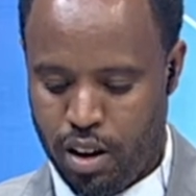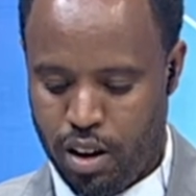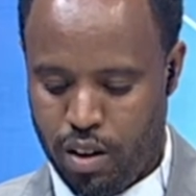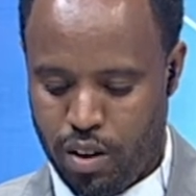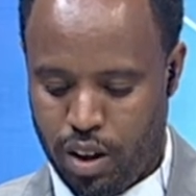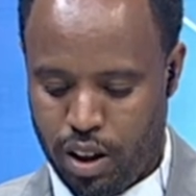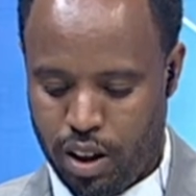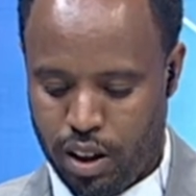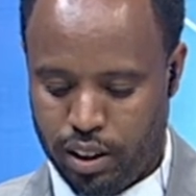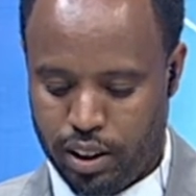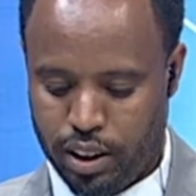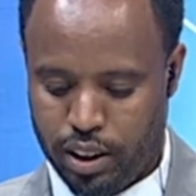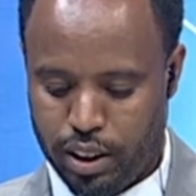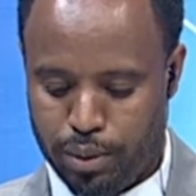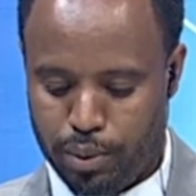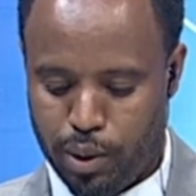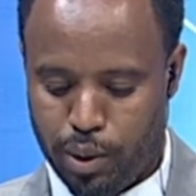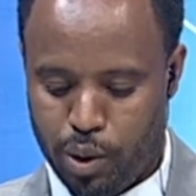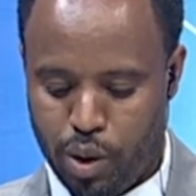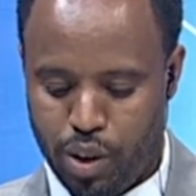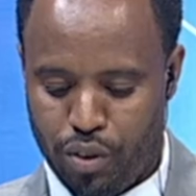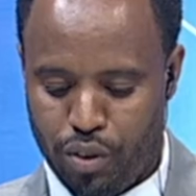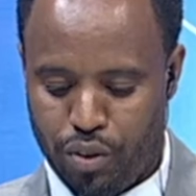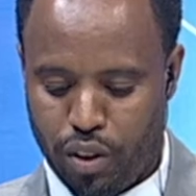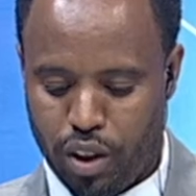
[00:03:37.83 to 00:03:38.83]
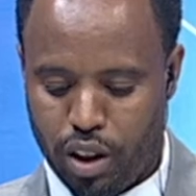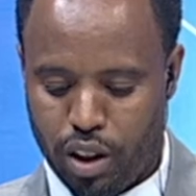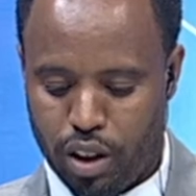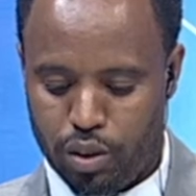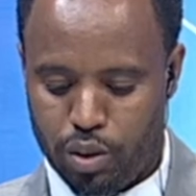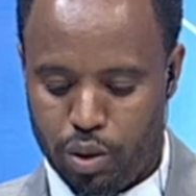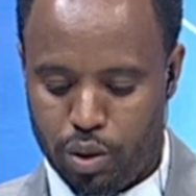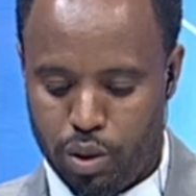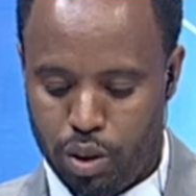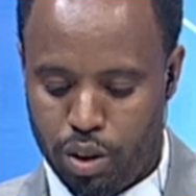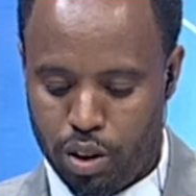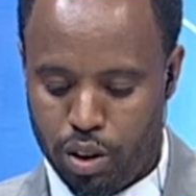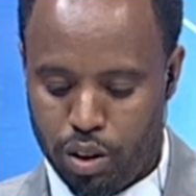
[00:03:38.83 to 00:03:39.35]
وتجمع
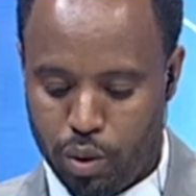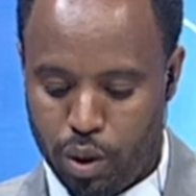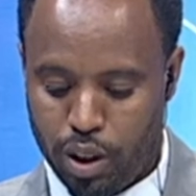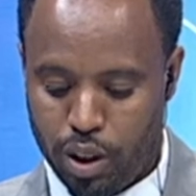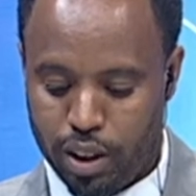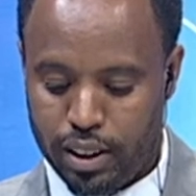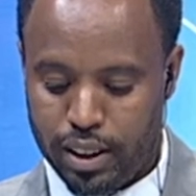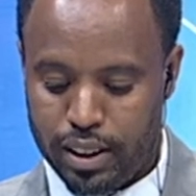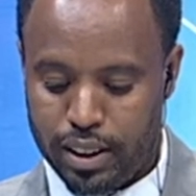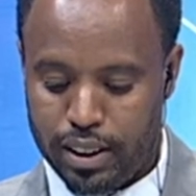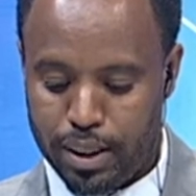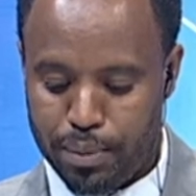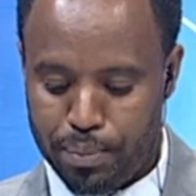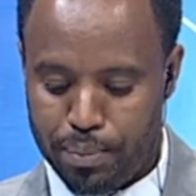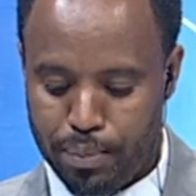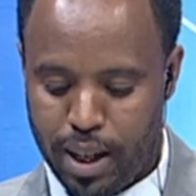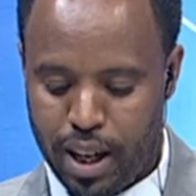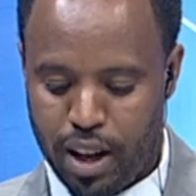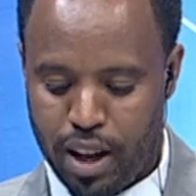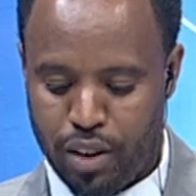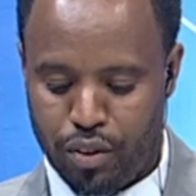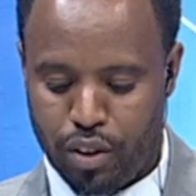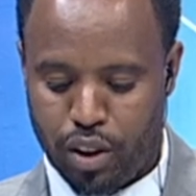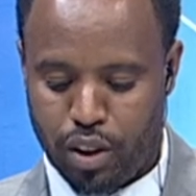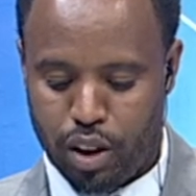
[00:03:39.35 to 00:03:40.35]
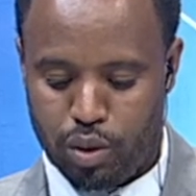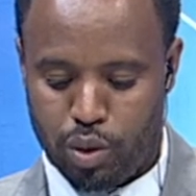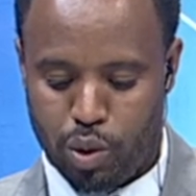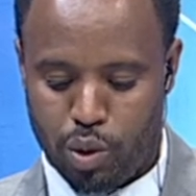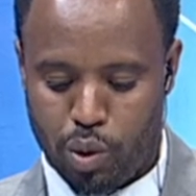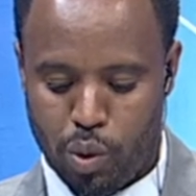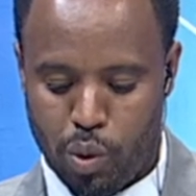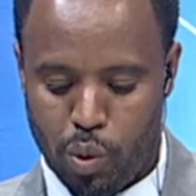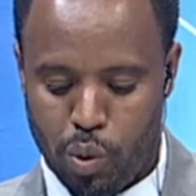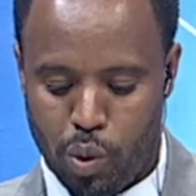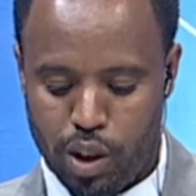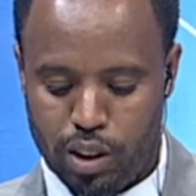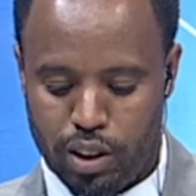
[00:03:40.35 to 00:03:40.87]
أفراد وتجمع أفراد
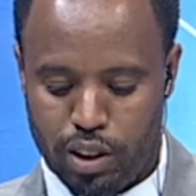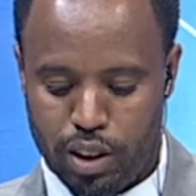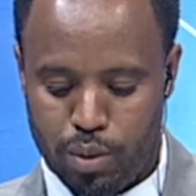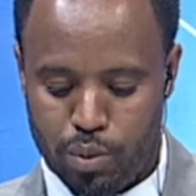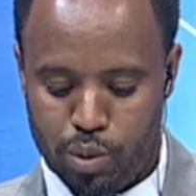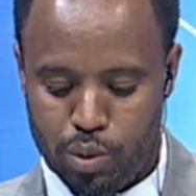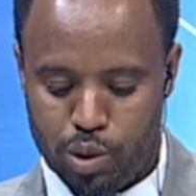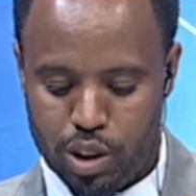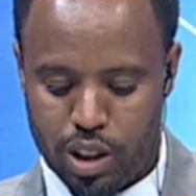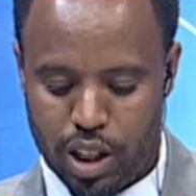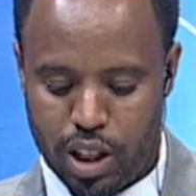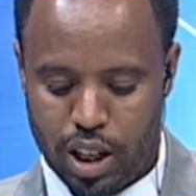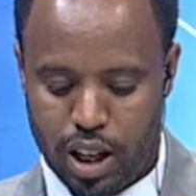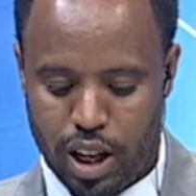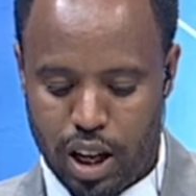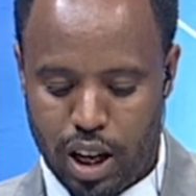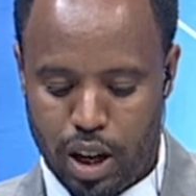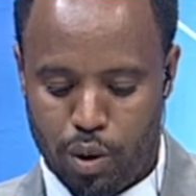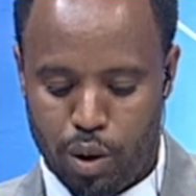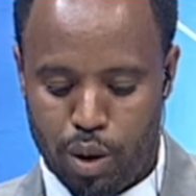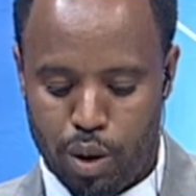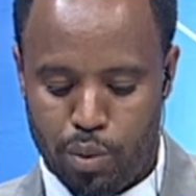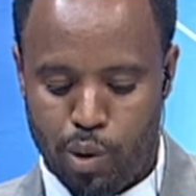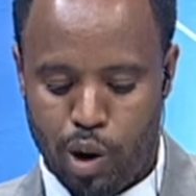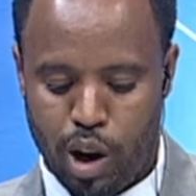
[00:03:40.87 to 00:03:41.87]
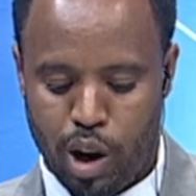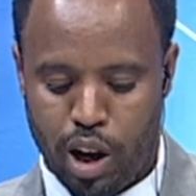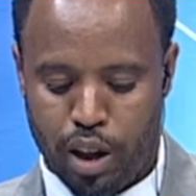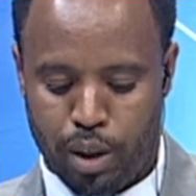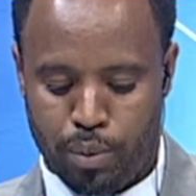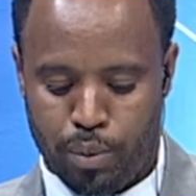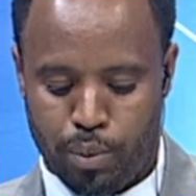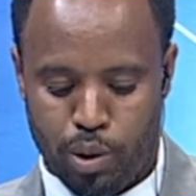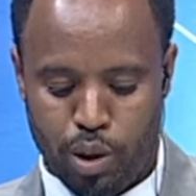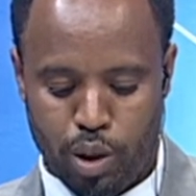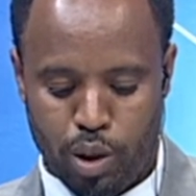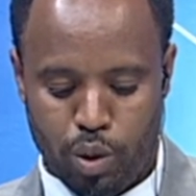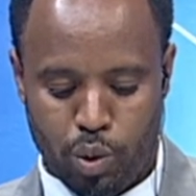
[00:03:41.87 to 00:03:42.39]
القوات المسلحة
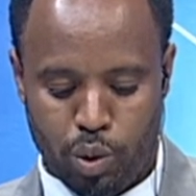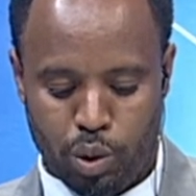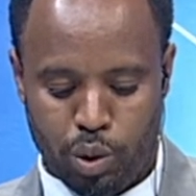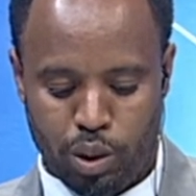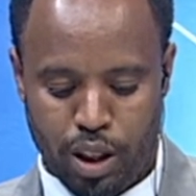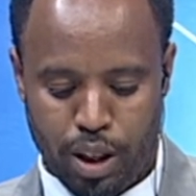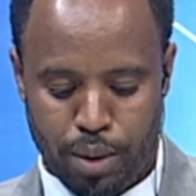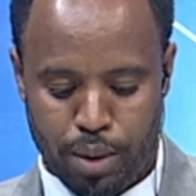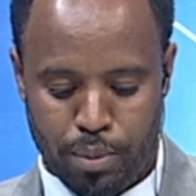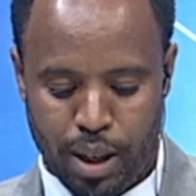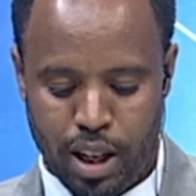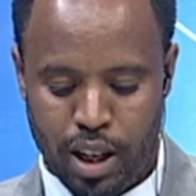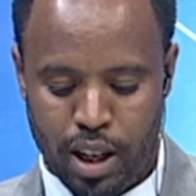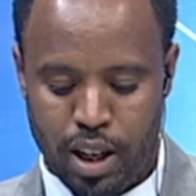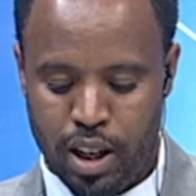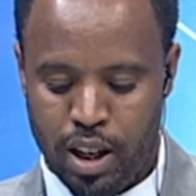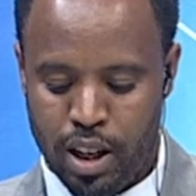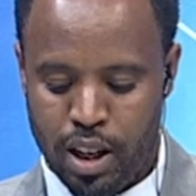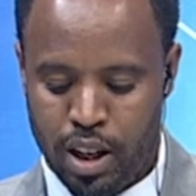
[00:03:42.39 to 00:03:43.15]
والمحاربون القدامى